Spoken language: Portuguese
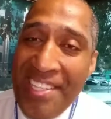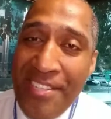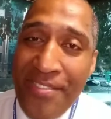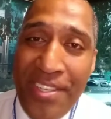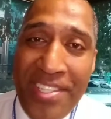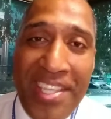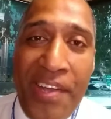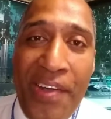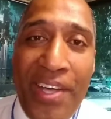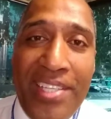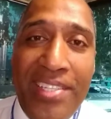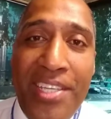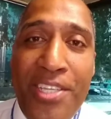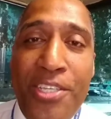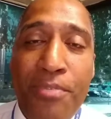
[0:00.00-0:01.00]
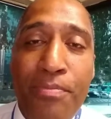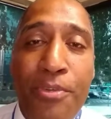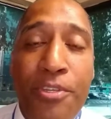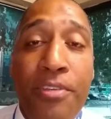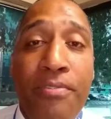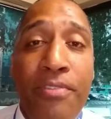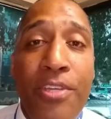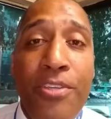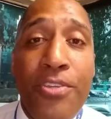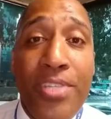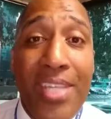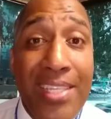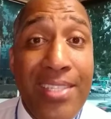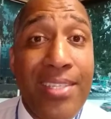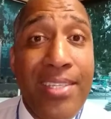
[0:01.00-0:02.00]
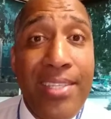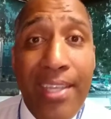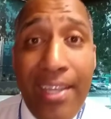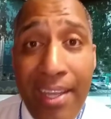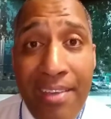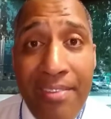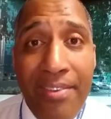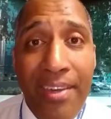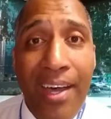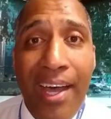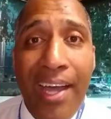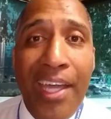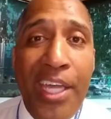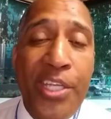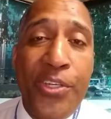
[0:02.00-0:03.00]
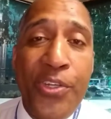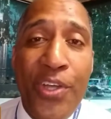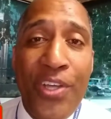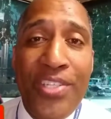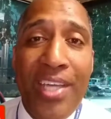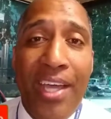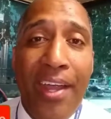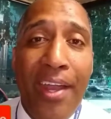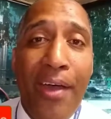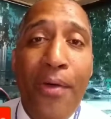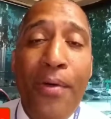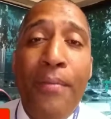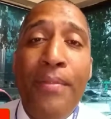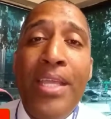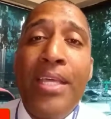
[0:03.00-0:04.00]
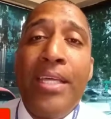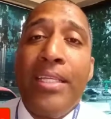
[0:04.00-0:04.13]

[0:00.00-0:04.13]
Se você gosta desse tipo de vídeo, já se inscreva aqui no nosso canal,